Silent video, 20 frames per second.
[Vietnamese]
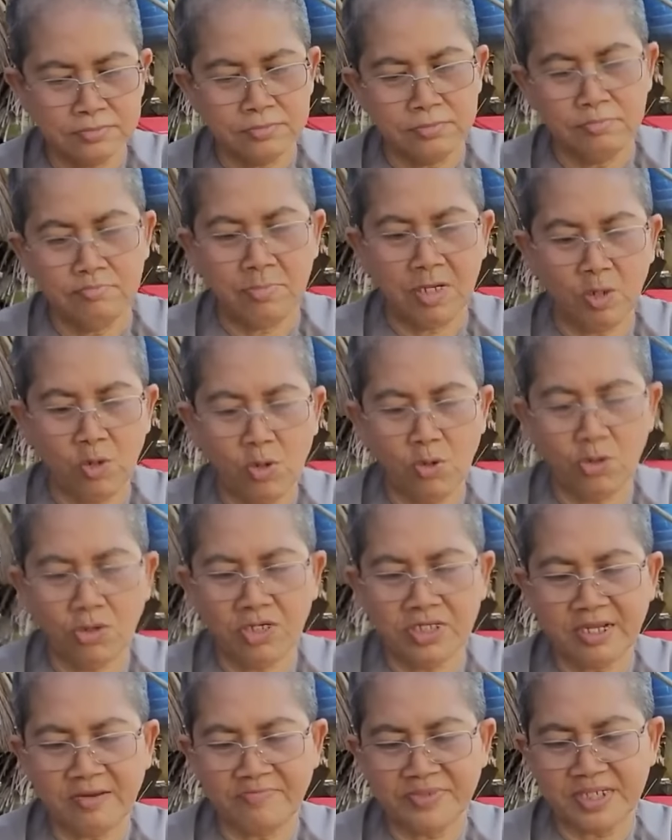mà cô có
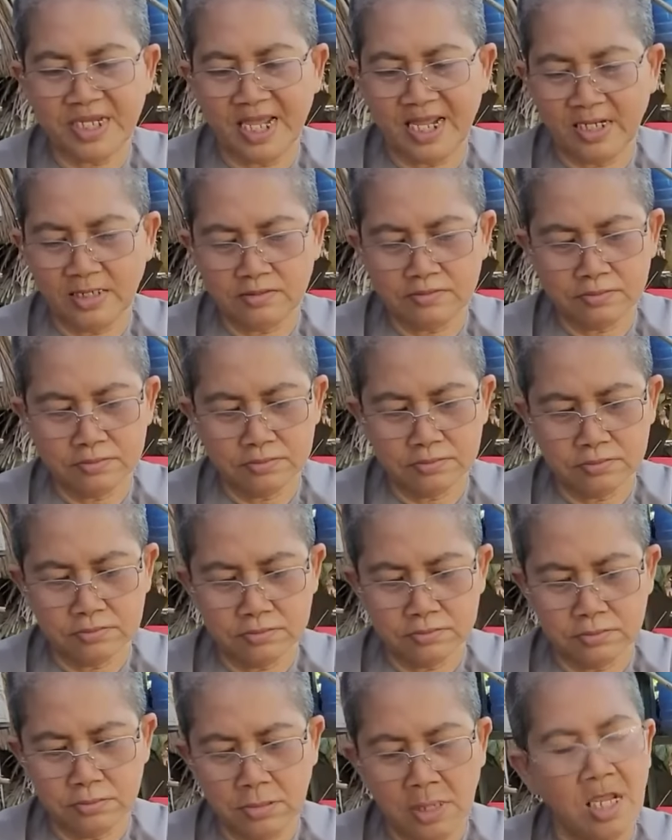tâm sáng
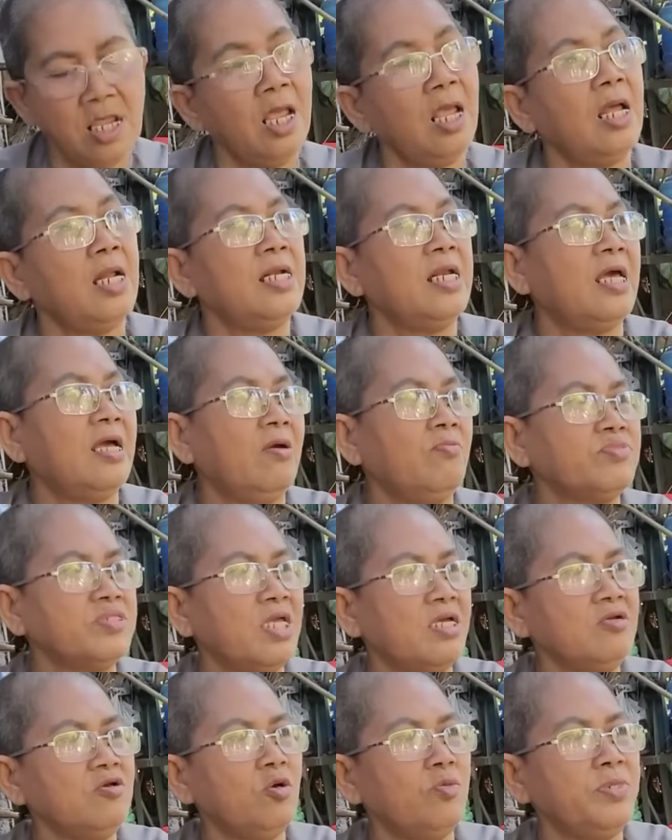đàn ông tới
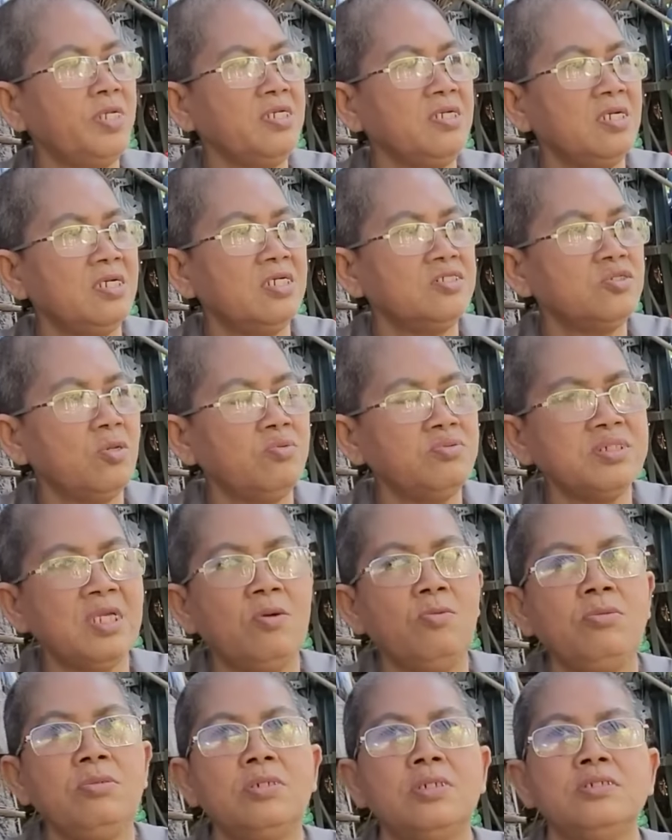cô biết người đó tốt xấu rồi.